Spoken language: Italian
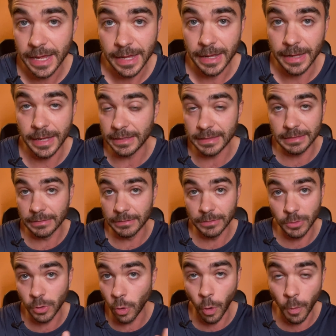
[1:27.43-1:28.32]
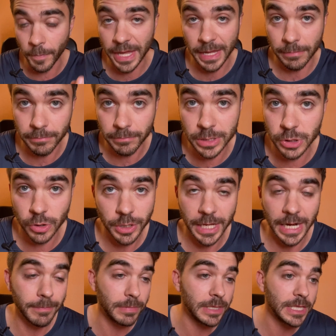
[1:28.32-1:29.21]
eh, come
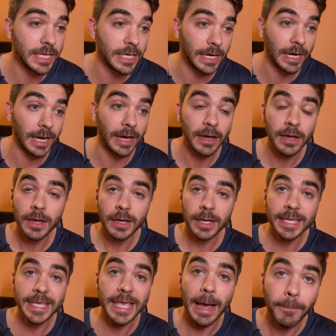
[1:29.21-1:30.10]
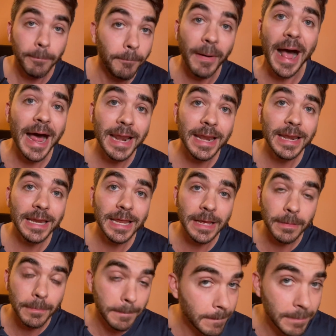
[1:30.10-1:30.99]
bisognerebbe dirla.
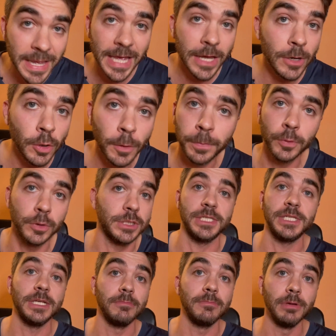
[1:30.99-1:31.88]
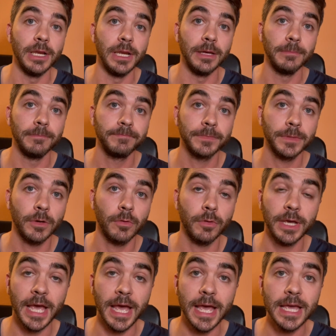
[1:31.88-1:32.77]
Chiapparne meno possibile,
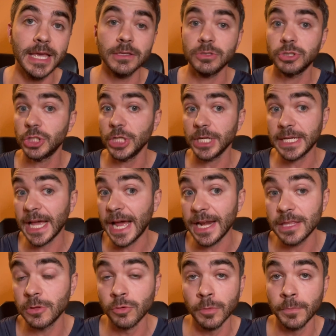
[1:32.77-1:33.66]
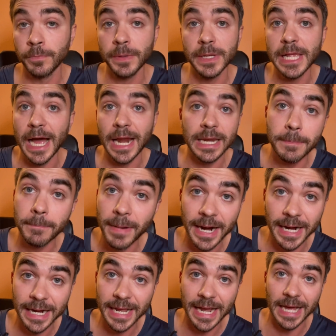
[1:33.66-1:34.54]
ok? Cercare di non pigliare
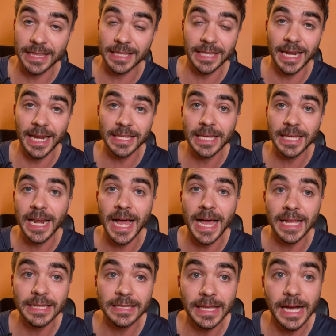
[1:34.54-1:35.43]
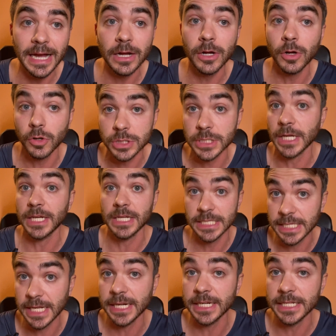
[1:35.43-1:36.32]
l'imbarcata dall'Atalanta, cosa che
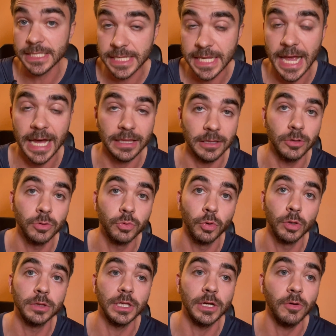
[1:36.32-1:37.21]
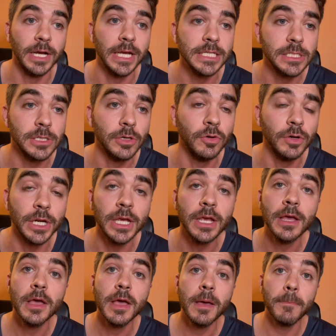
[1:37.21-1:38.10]
si è rischiata in due o tre
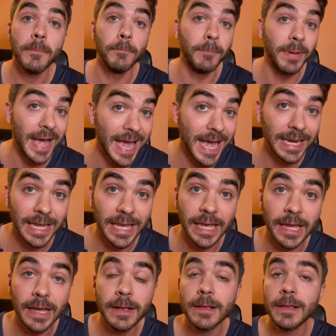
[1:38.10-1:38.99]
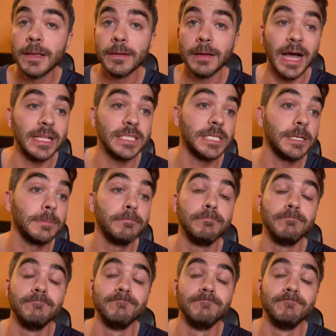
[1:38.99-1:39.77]
occasioni, bene, anzi